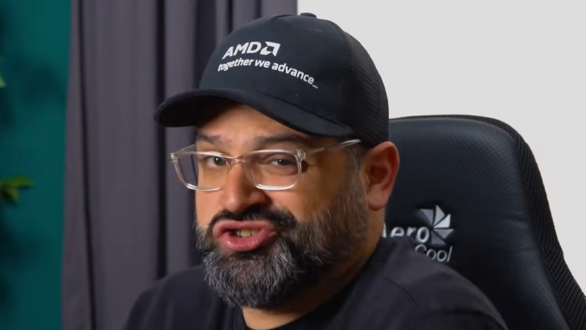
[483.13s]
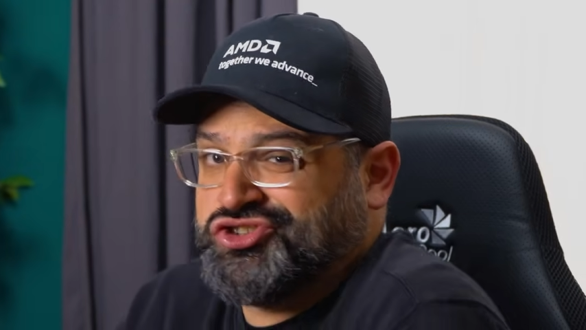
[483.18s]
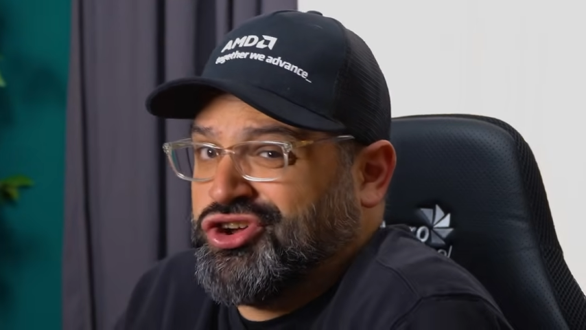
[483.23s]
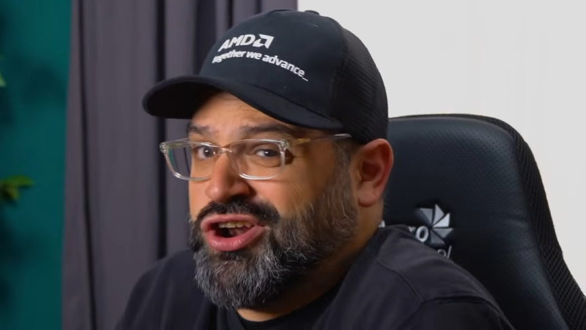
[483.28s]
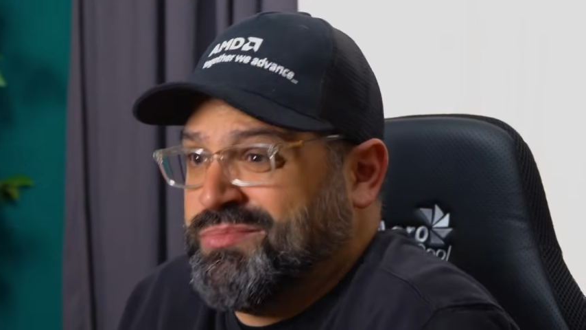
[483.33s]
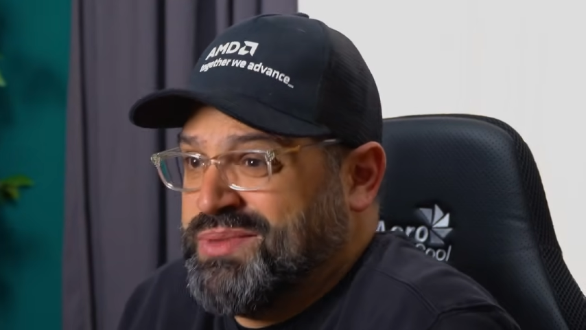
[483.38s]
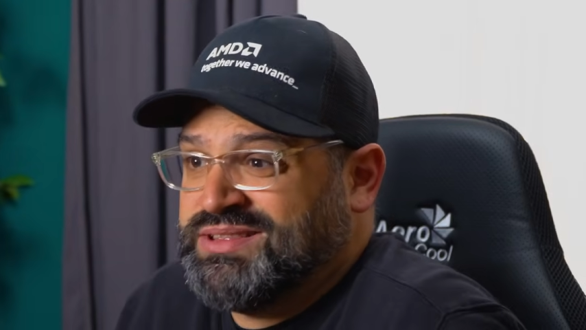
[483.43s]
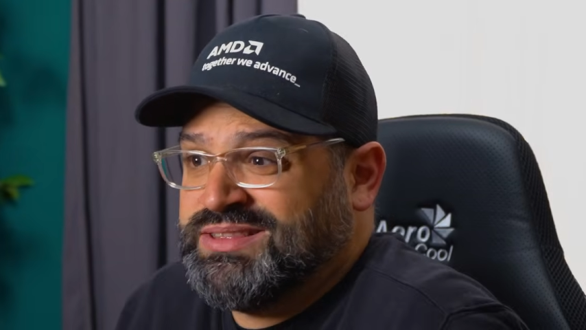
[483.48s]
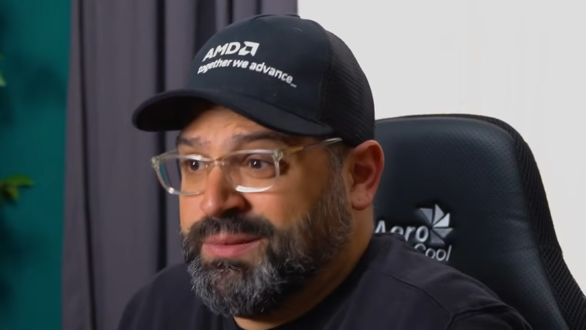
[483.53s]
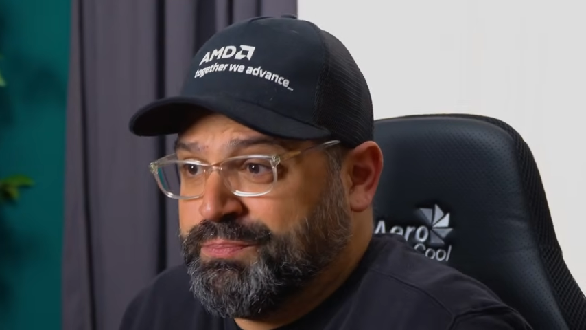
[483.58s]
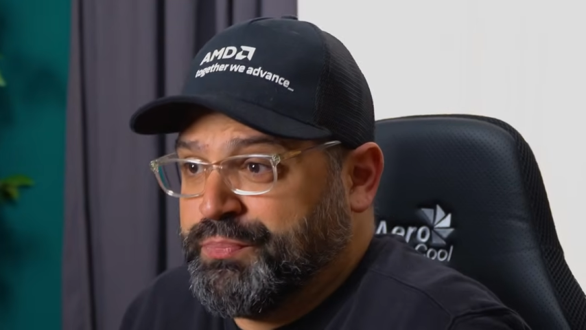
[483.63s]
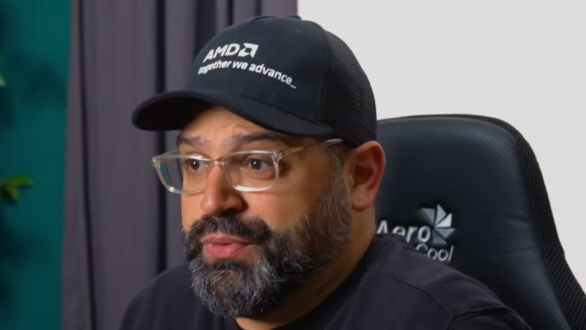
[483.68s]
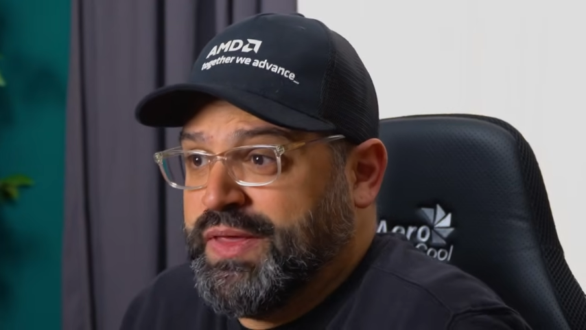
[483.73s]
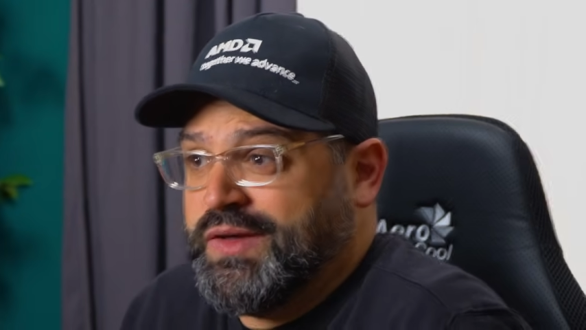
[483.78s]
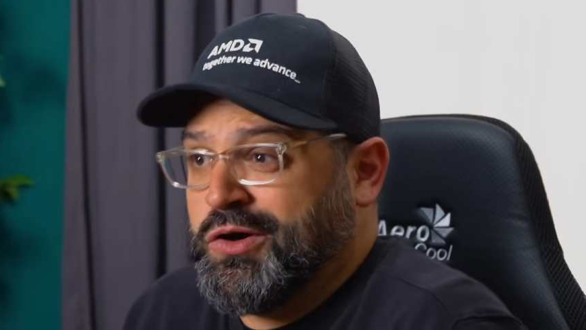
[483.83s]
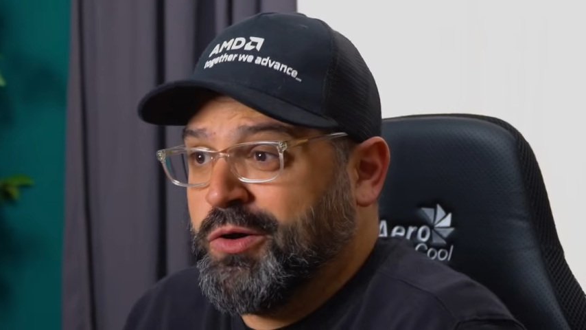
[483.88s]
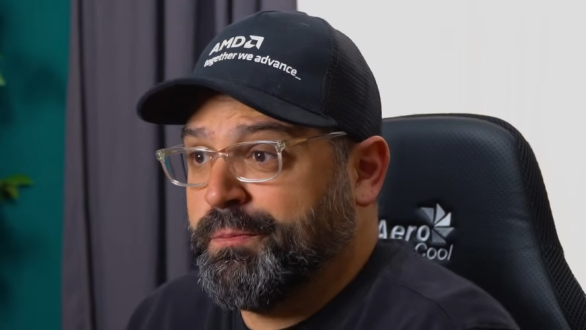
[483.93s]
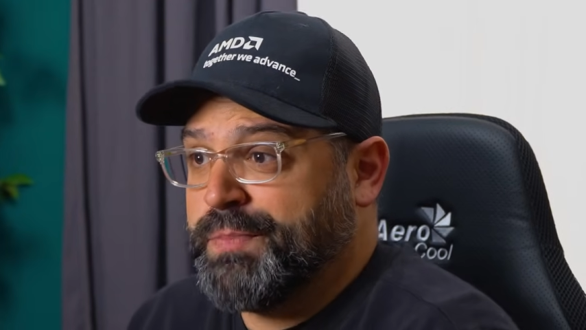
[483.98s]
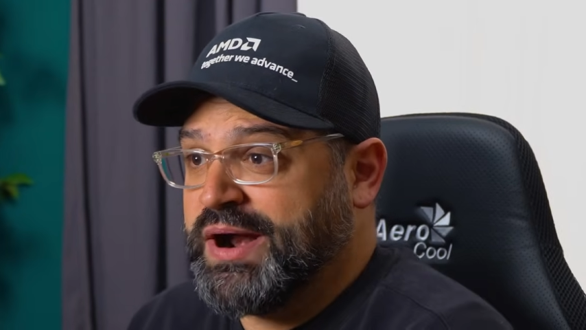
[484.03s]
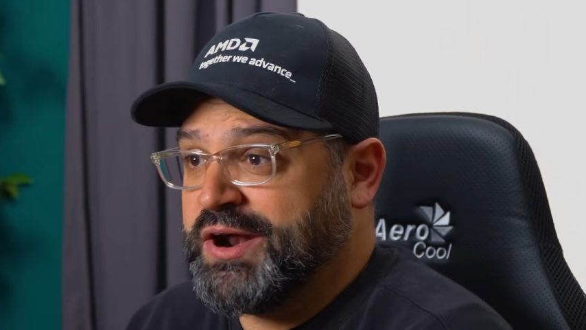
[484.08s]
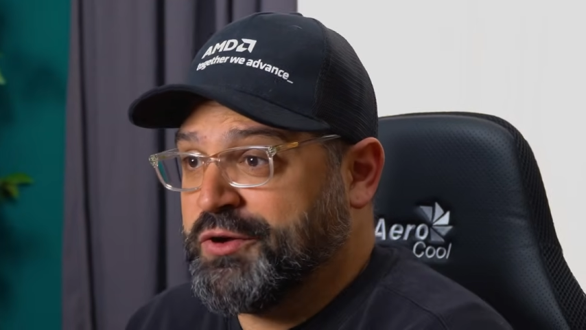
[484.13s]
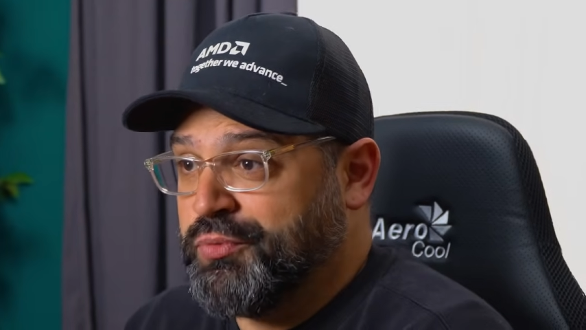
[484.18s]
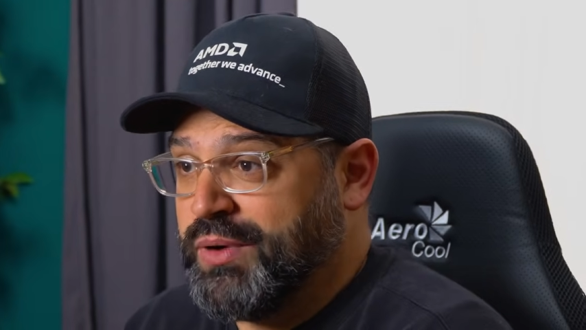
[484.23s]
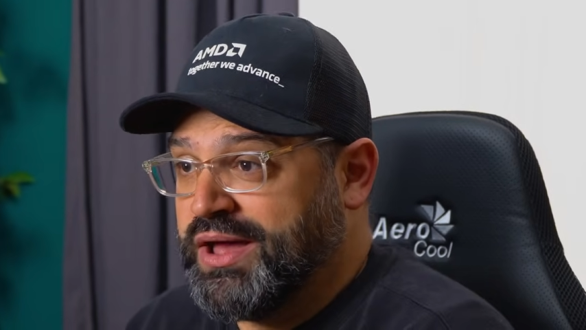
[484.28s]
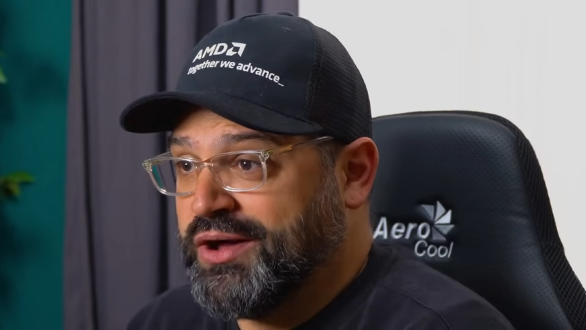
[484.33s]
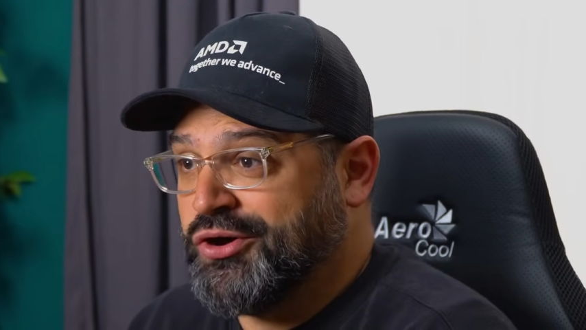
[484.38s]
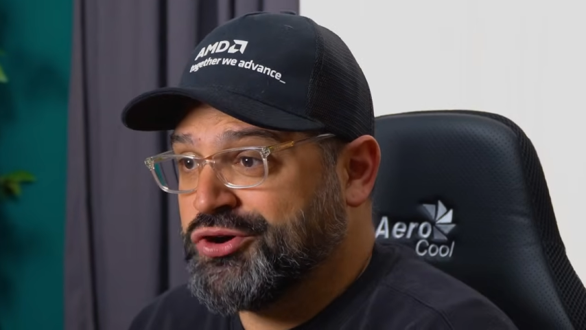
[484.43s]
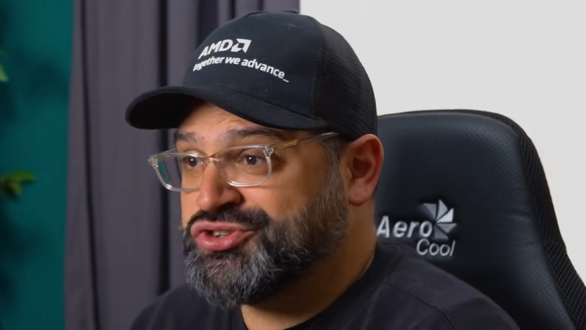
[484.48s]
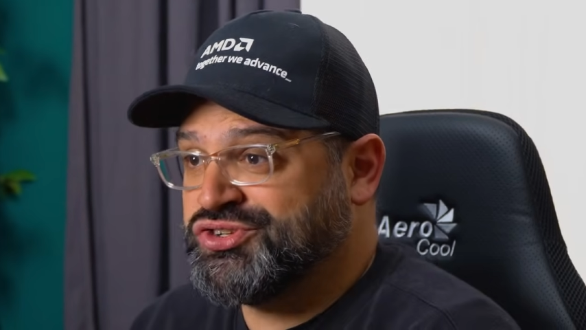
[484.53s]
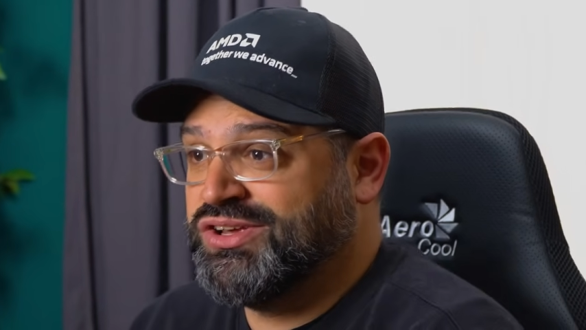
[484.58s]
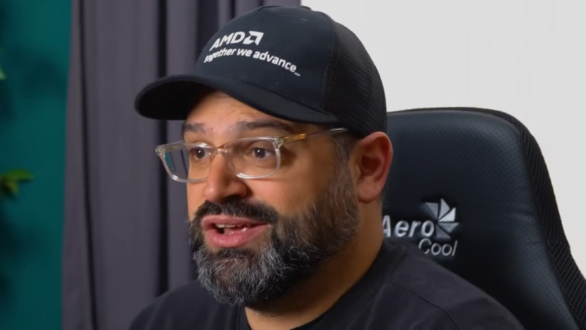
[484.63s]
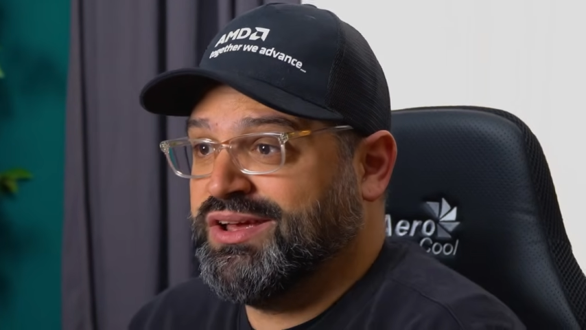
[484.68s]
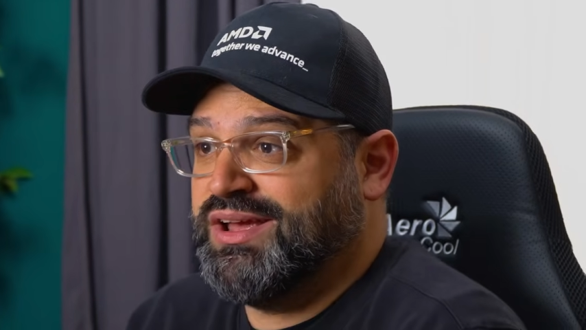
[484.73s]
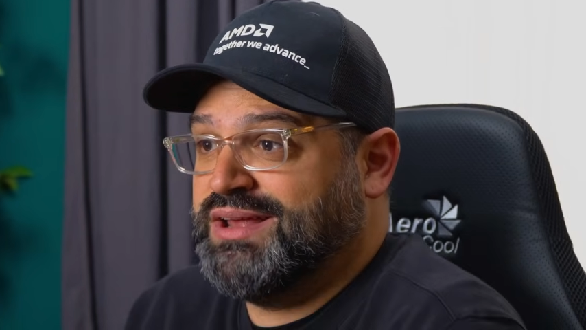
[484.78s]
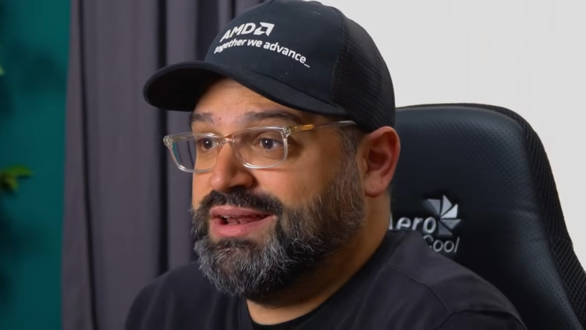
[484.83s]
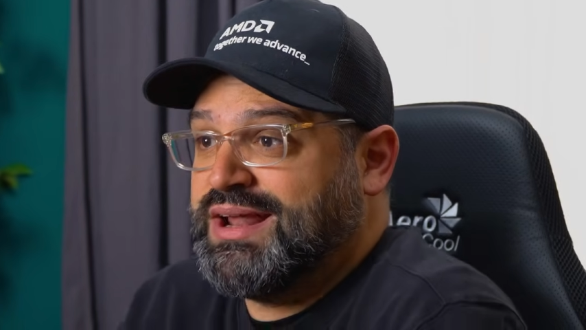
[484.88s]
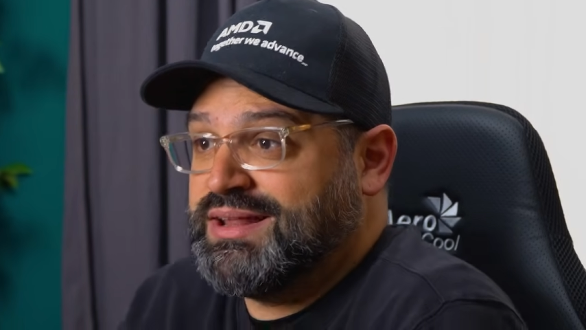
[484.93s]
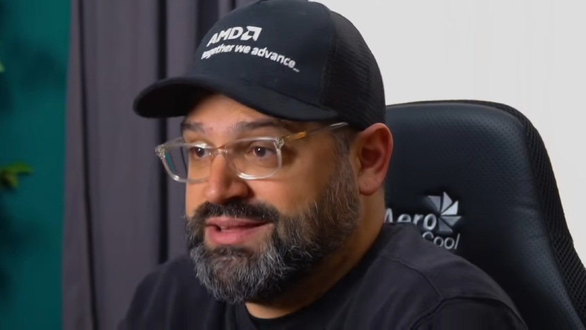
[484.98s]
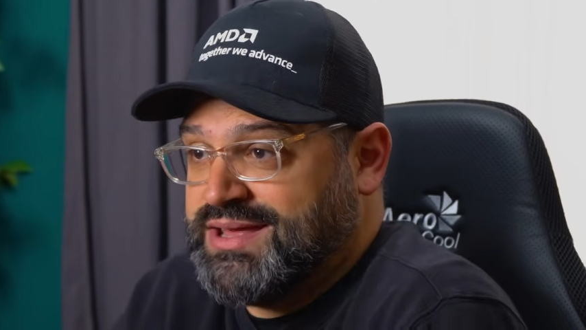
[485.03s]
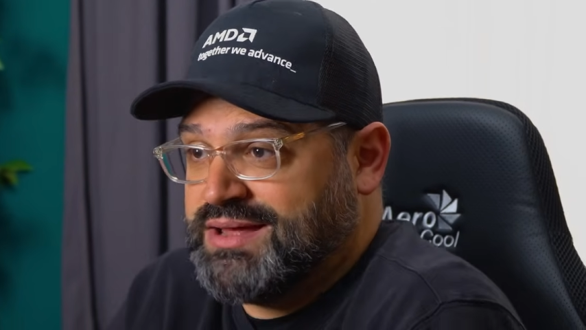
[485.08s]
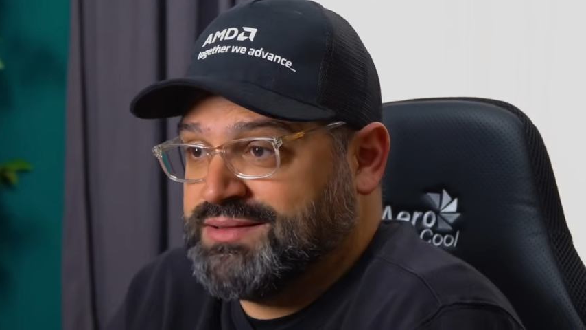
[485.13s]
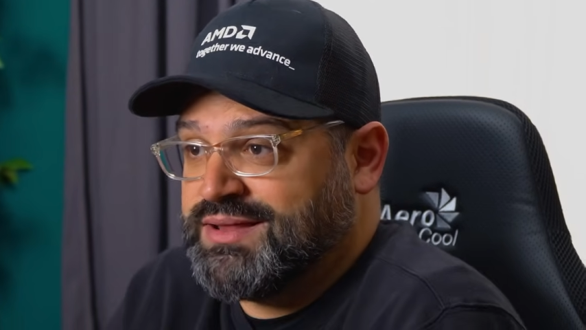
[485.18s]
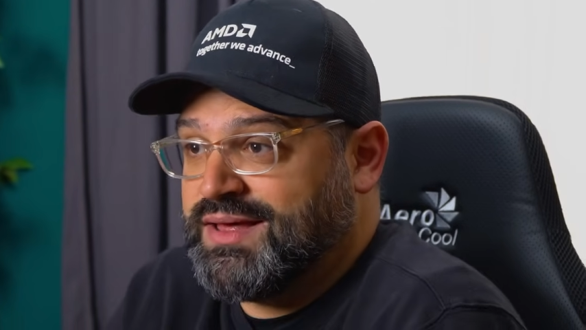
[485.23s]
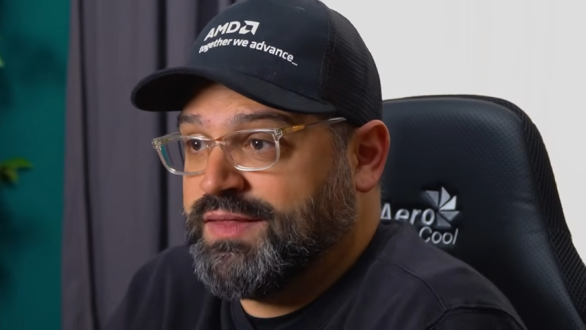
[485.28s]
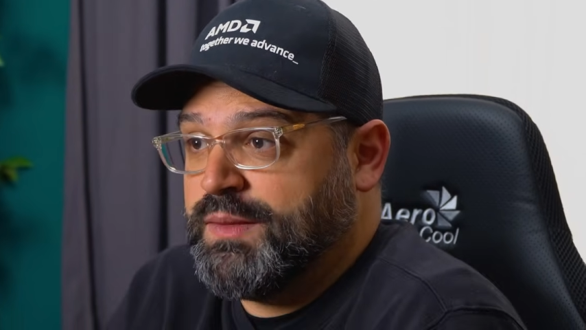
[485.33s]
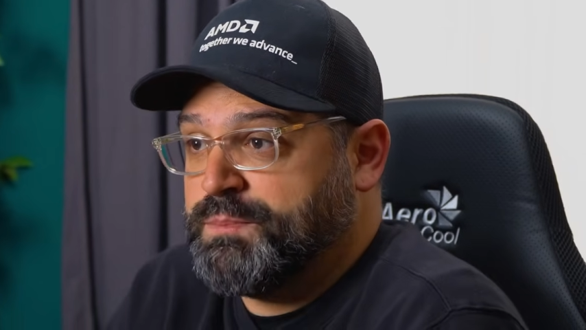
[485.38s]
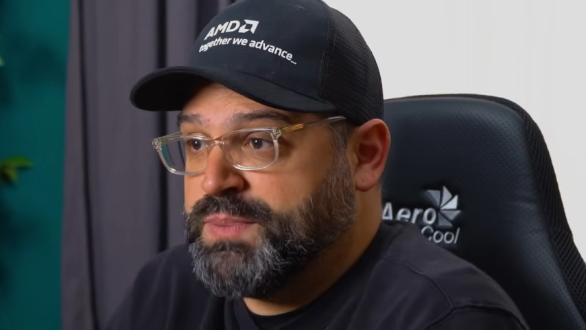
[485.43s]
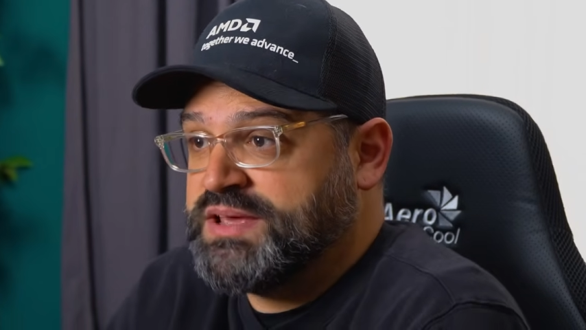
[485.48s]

solamente puedes comprar juegos en la tienda de